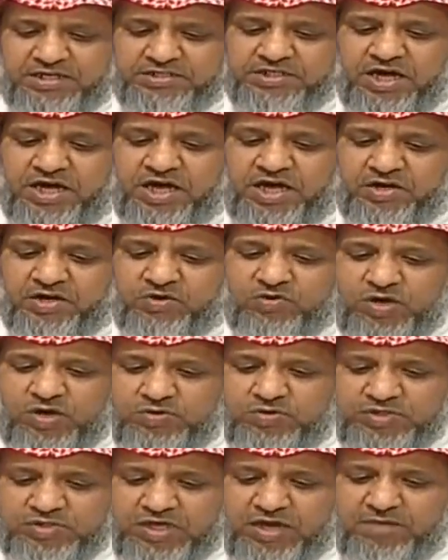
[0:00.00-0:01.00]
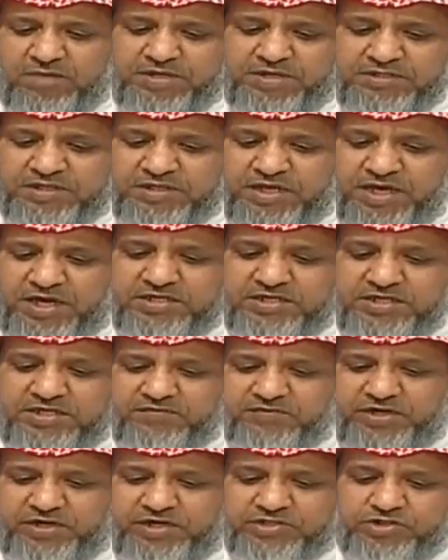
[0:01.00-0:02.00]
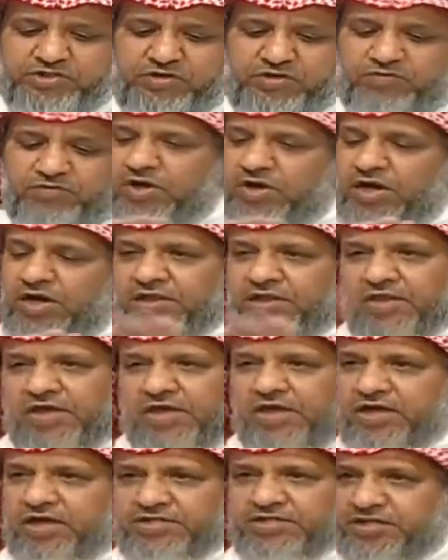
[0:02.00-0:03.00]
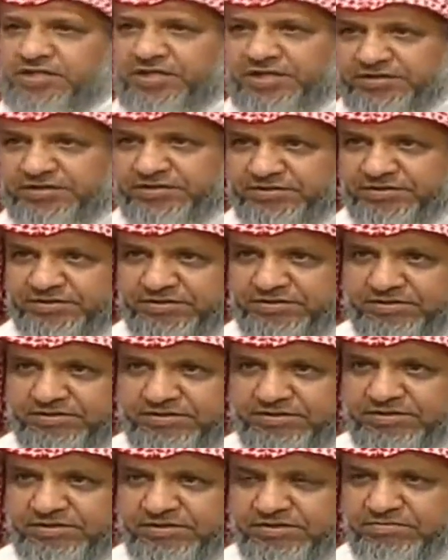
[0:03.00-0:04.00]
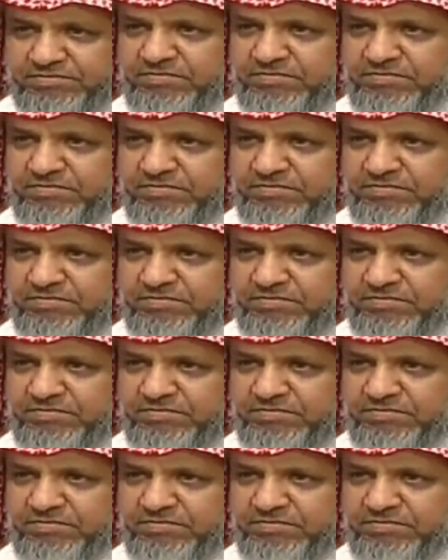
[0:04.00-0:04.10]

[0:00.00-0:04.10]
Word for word: جاره ولو جاه ما جاه يفرح يشوفه ولا رضا له خسارة الله أكبر